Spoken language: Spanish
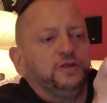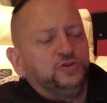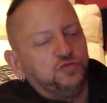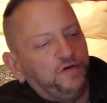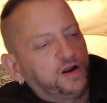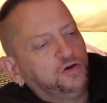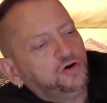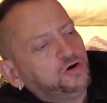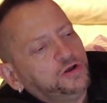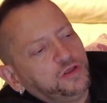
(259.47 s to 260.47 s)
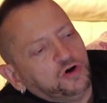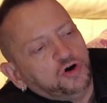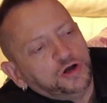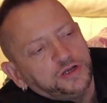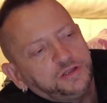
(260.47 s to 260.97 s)
de enchufarlo, os
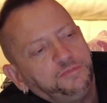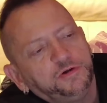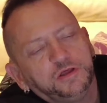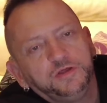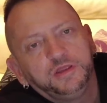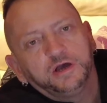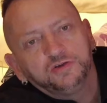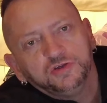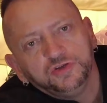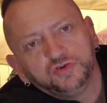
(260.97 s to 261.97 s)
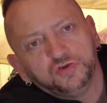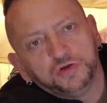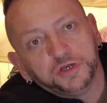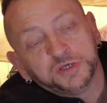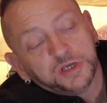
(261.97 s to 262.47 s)
digo, esta puertecita que os he dicho no
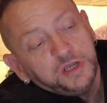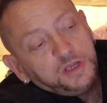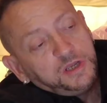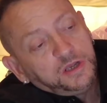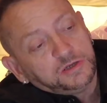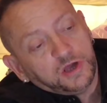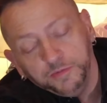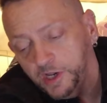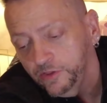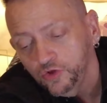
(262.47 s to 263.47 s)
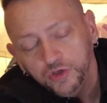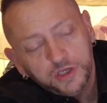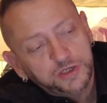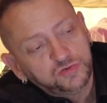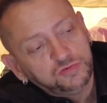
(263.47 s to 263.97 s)
es, he estado mirando y
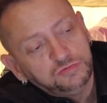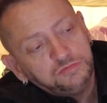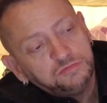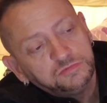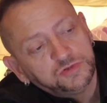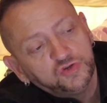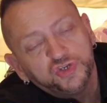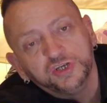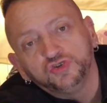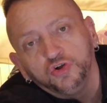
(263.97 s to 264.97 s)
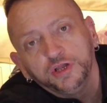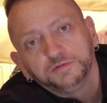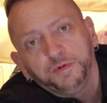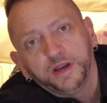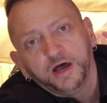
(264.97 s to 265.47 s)
es un, son
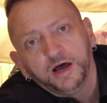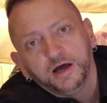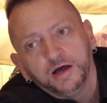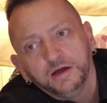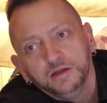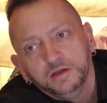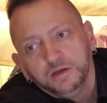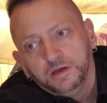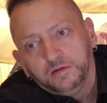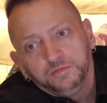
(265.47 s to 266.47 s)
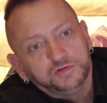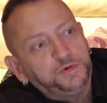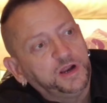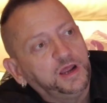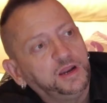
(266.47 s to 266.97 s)
sensores para, pues
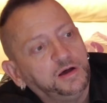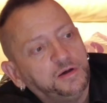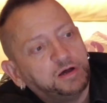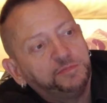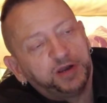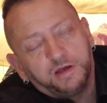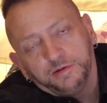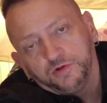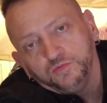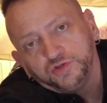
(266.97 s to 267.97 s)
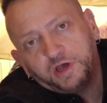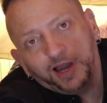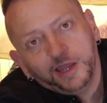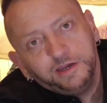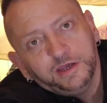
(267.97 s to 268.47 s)
para, ver cómo está el
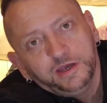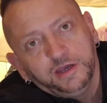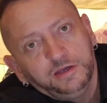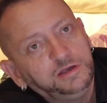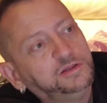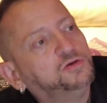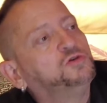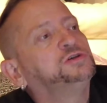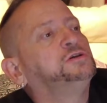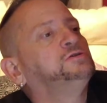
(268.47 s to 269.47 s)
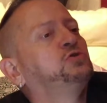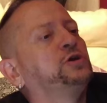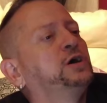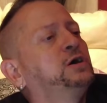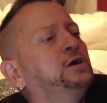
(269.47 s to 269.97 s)
aire y toda esa
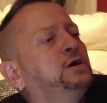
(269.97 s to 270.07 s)
historia.